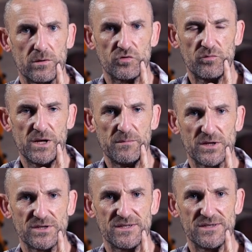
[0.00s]
Je vous mets
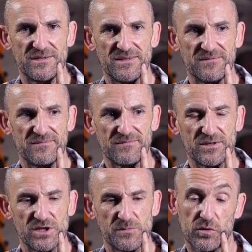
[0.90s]
l'image ici.
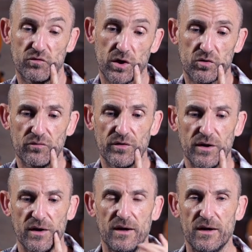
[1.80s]
J'espère que je la
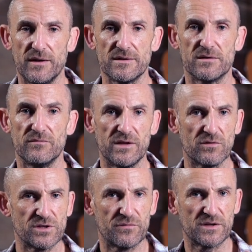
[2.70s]
retrouver. C'est une
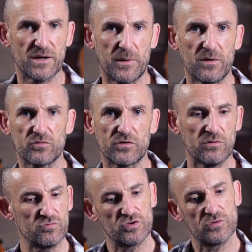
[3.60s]
vidéo que j'ai faite il n'y a pas
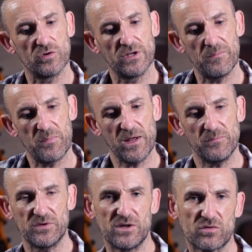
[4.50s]
longtemps où je donnais plein de
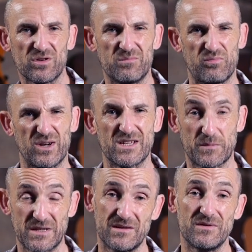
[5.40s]
petits trucs pour
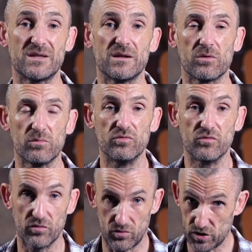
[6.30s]
l'expressivité dans le
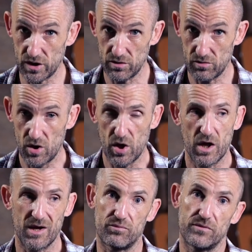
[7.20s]
blues. ok
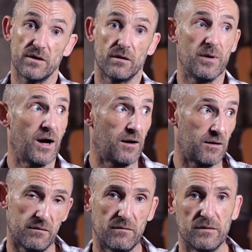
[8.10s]
Et puis, euh, bah,
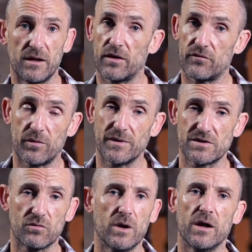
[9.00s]
il y a la
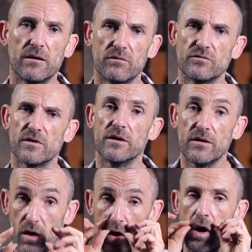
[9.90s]
formation, voilà, vous
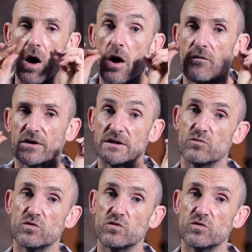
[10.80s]
allez. Frise